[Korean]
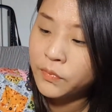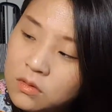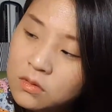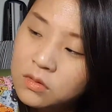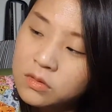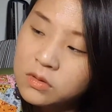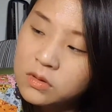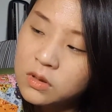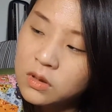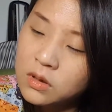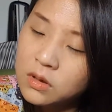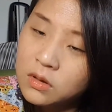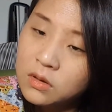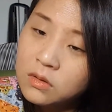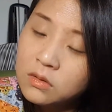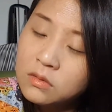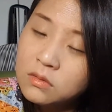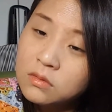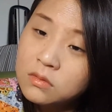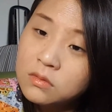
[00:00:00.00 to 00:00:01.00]
글쎄,
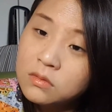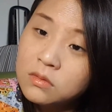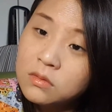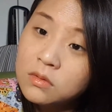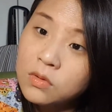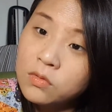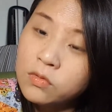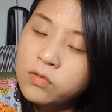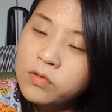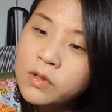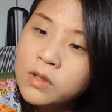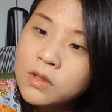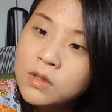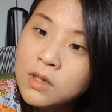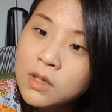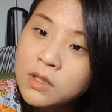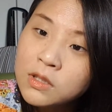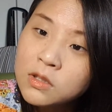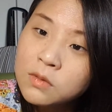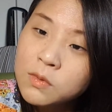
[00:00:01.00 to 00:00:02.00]
후회를
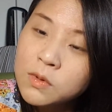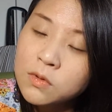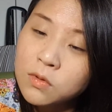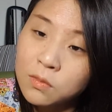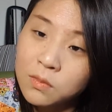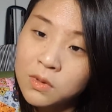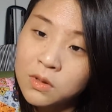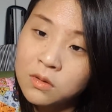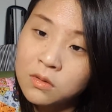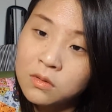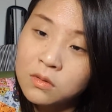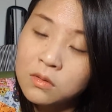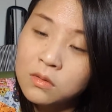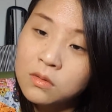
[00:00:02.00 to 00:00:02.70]
하자면 정말